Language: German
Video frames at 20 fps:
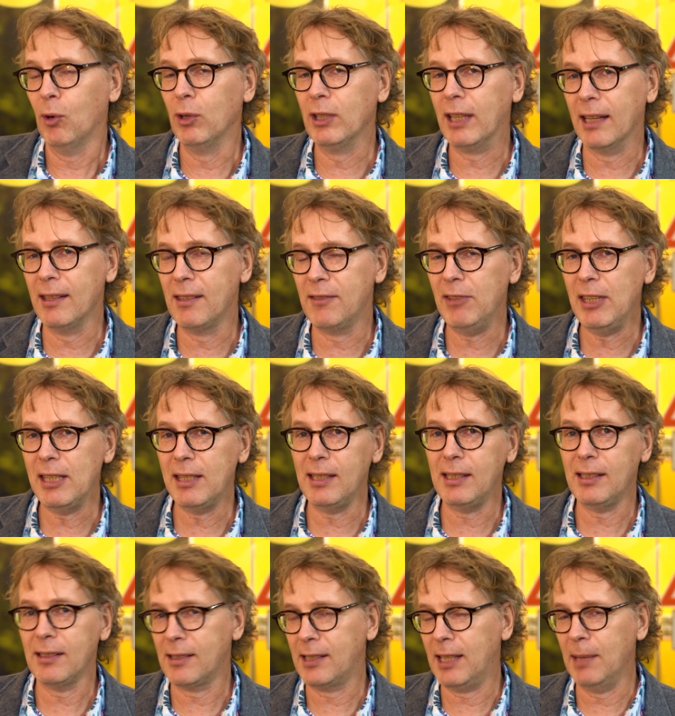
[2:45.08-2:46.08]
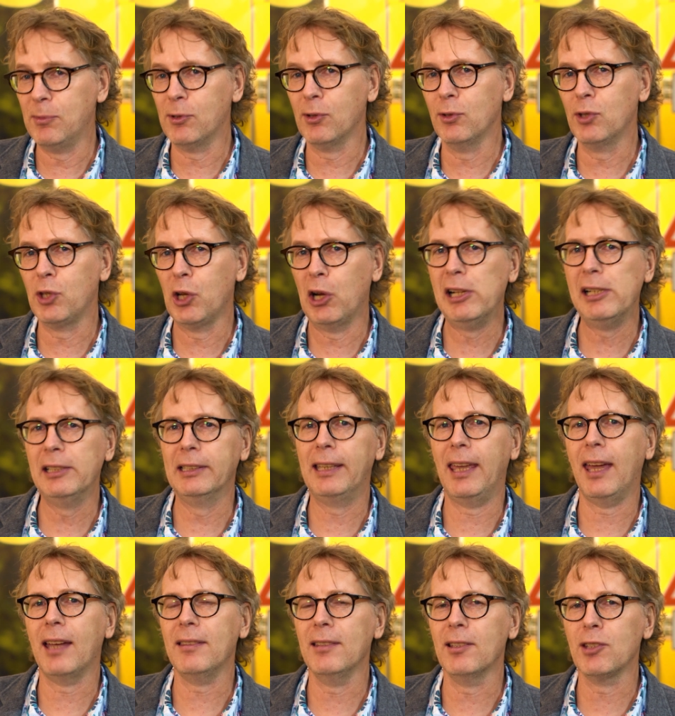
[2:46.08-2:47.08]
Und ganz wichtig ist, es gibt so einen tollen
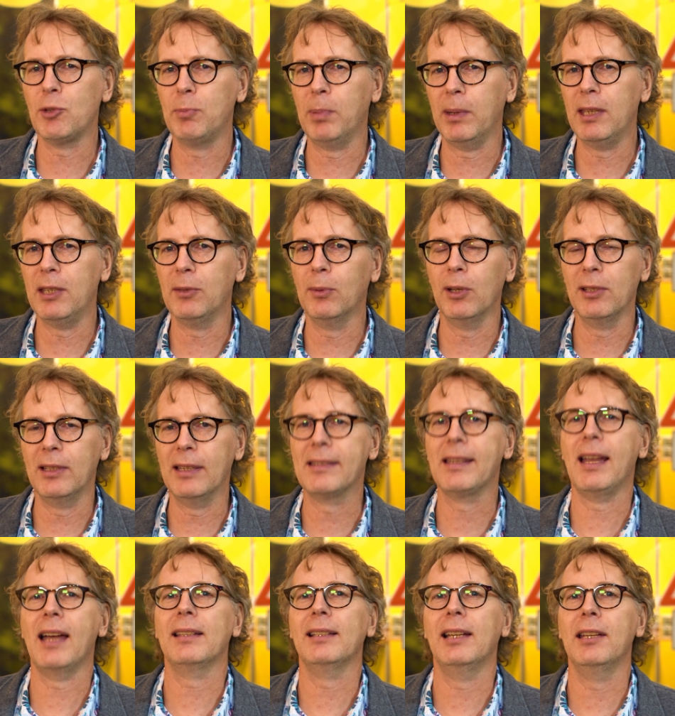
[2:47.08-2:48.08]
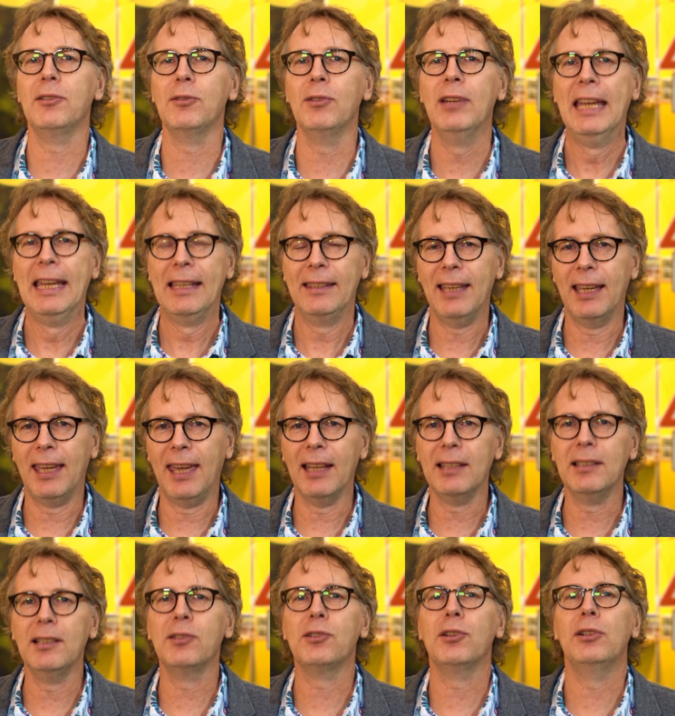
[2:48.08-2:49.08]
Gärtnersprichwort, der sagt also, der
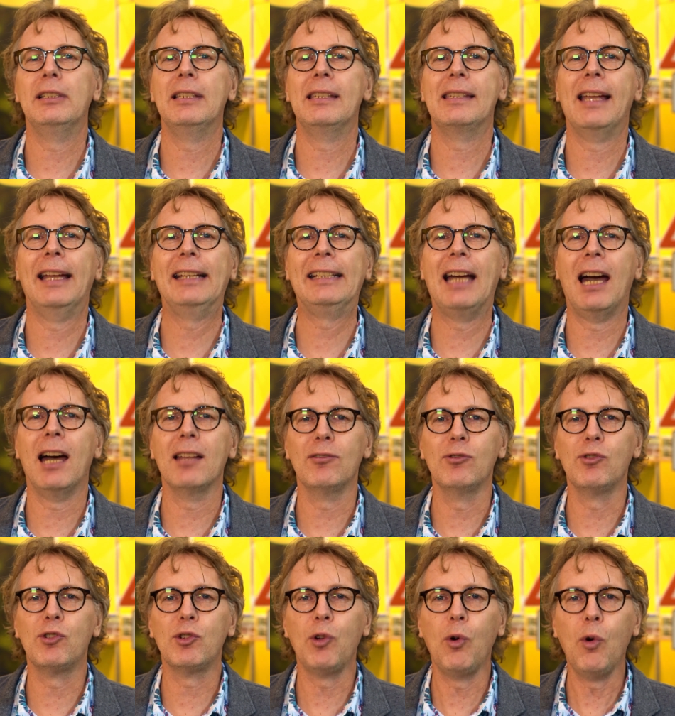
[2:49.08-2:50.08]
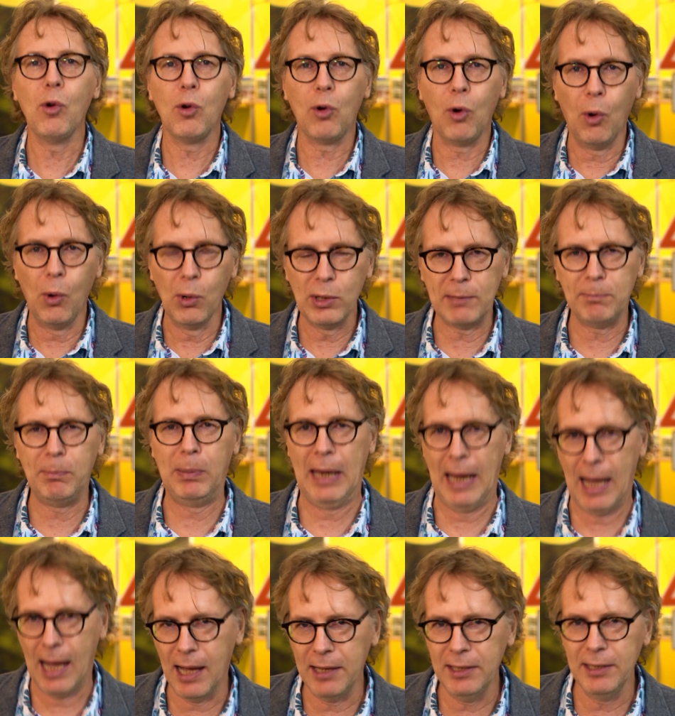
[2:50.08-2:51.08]
Gärtner sollte seinen Garten so groß
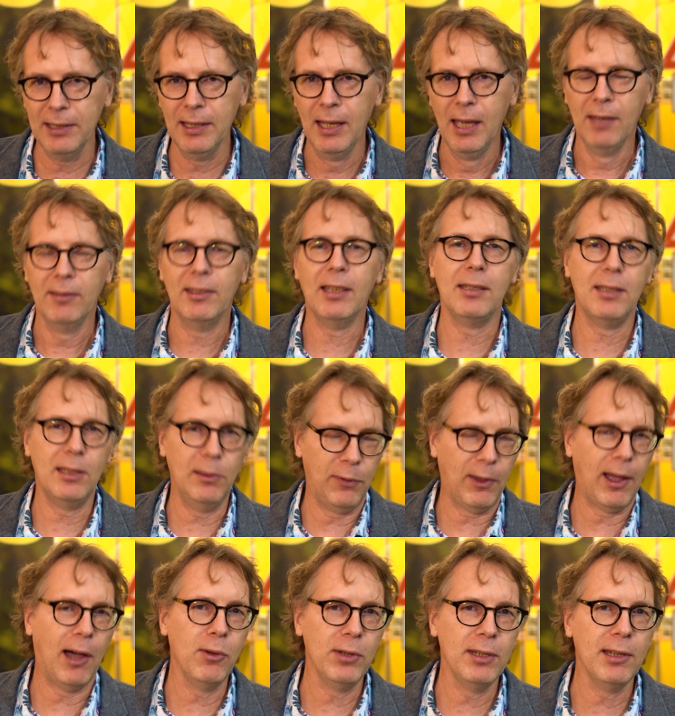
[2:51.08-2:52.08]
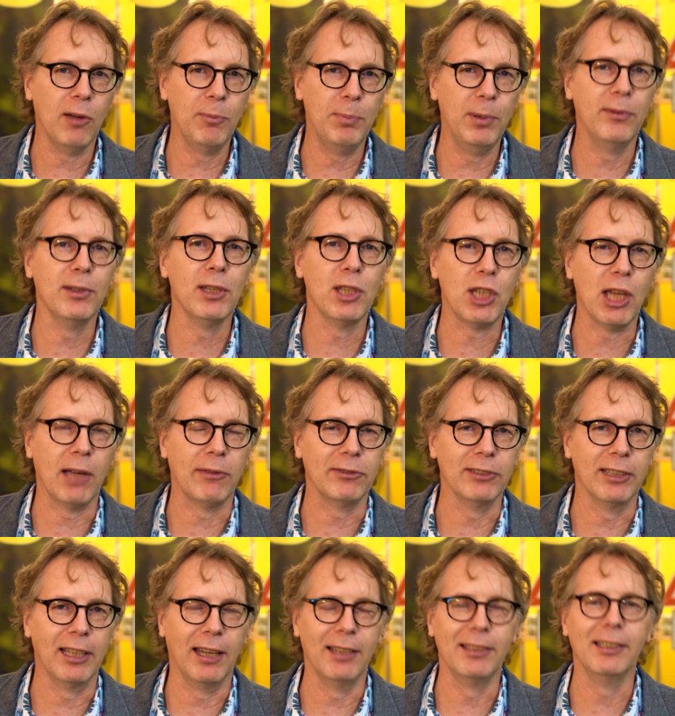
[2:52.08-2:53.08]
planen, dass die Frau ihn auch
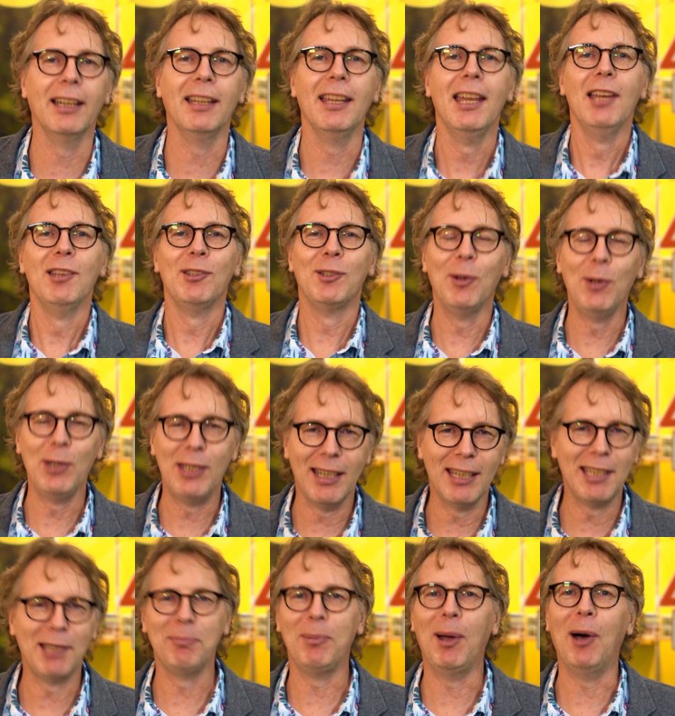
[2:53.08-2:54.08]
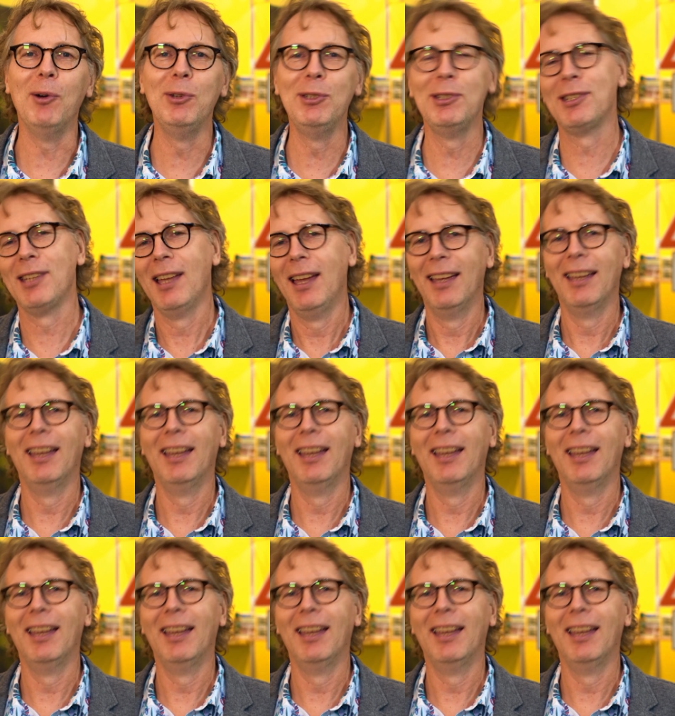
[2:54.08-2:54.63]
bewirtschaften kann. Ja? So ist das bei uns.